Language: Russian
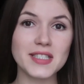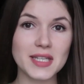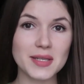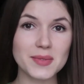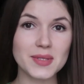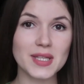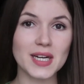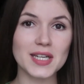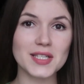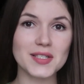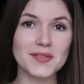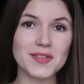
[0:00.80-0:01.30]

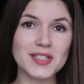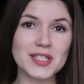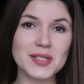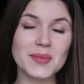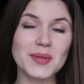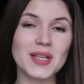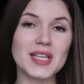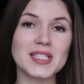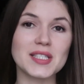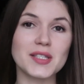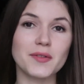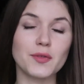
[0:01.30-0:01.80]
Всем
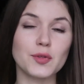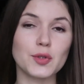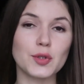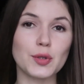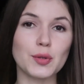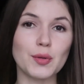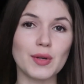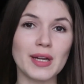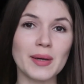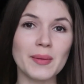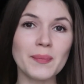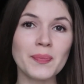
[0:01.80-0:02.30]
здравствуйте, меня
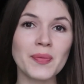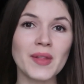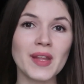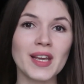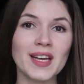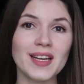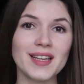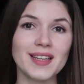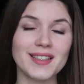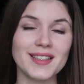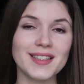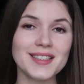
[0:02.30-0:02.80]
зовут Юля,
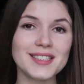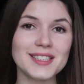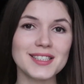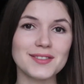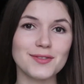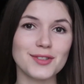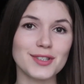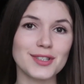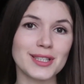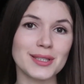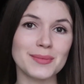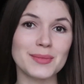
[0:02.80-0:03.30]
и
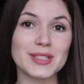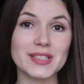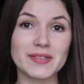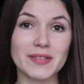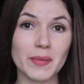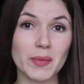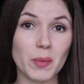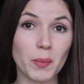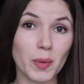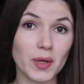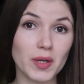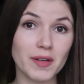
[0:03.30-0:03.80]
сегодня мы
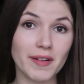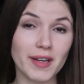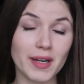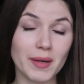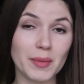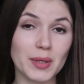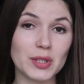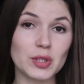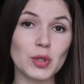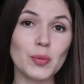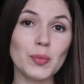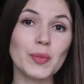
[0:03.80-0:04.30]
с вами
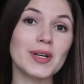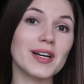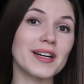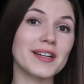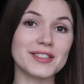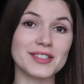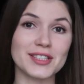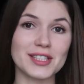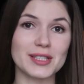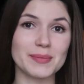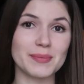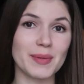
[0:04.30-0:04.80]
поговорим о том,
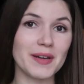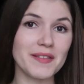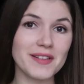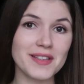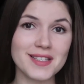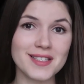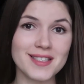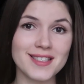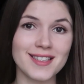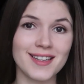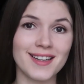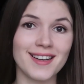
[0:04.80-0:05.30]
как же
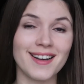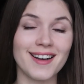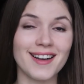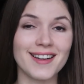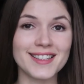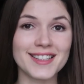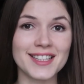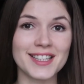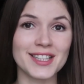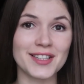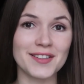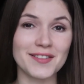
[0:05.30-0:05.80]
избавиться
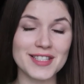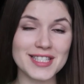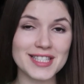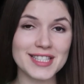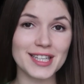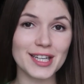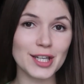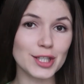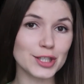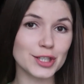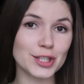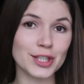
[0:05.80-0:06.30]
от
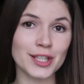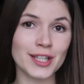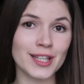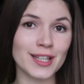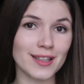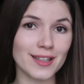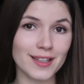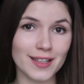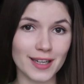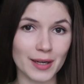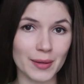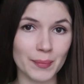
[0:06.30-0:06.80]
ненавистных лишних
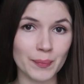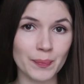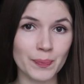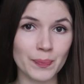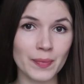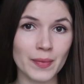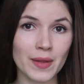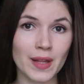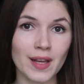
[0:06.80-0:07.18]
килограмм.